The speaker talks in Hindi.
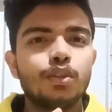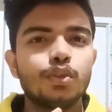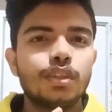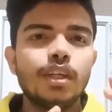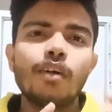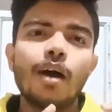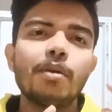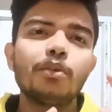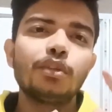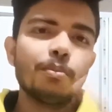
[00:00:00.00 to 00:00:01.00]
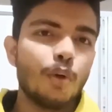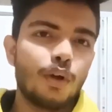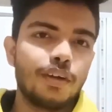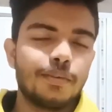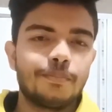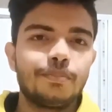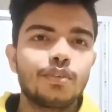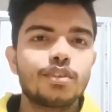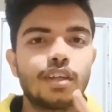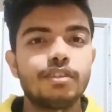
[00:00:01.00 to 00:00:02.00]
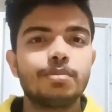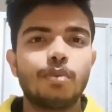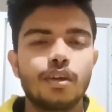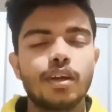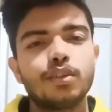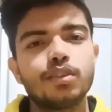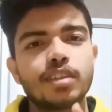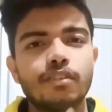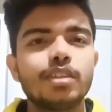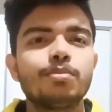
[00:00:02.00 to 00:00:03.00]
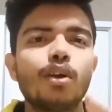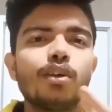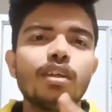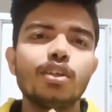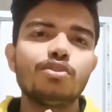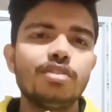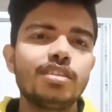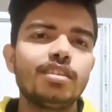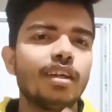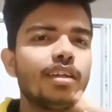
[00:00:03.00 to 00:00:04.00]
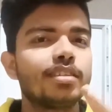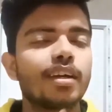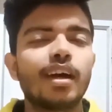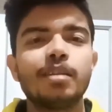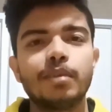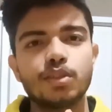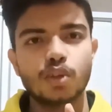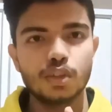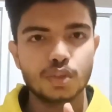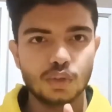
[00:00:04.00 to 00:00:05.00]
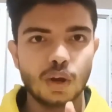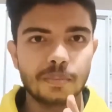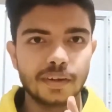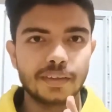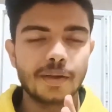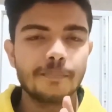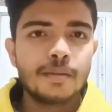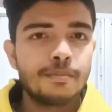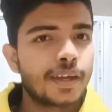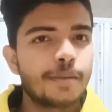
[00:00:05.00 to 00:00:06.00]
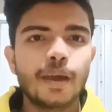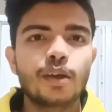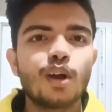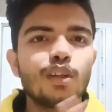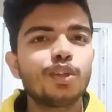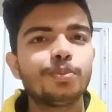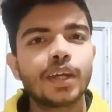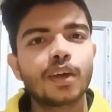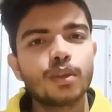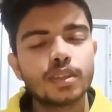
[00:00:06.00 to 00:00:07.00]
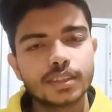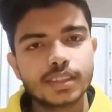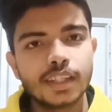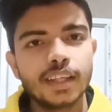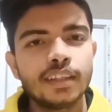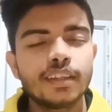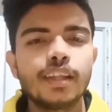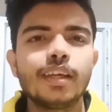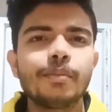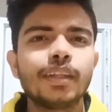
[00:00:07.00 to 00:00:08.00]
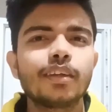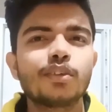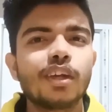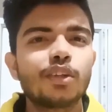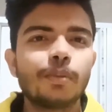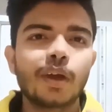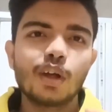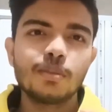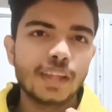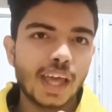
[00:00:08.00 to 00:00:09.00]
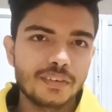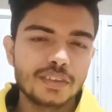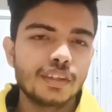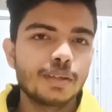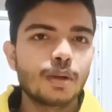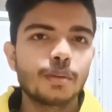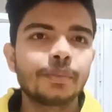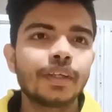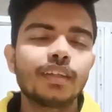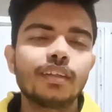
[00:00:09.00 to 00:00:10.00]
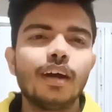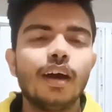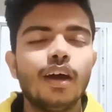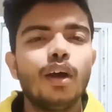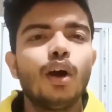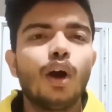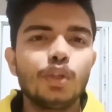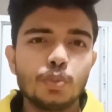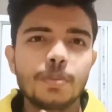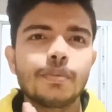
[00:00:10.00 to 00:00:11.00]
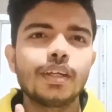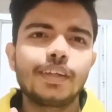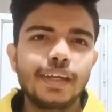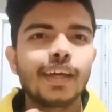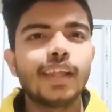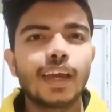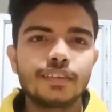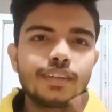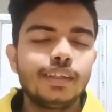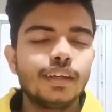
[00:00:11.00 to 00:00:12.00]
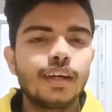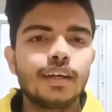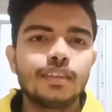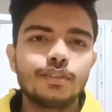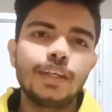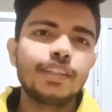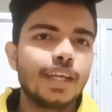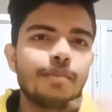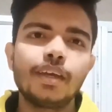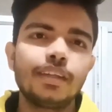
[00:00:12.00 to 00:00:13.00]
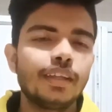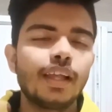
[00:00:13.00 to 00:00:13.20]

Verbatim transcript: जो थी वहाँ पे वो थी बॉन्ड सर्विस बॉन्ड तो सर्विस बॉन्ड और ये जो फीस थी ना इसके कारण मैंने इस कॉलेज को ड्रॉप कर दिया बाकी बंगाल और यूपी के कॉलेज इसलिए नहीं लिए मैंने क्योंकि एक तो बंगाल में लैंग्वेज वाला प्रॉब्लम आ जाता और यूपी में ठीक है लैंग्वेज वही सेम है हिंदी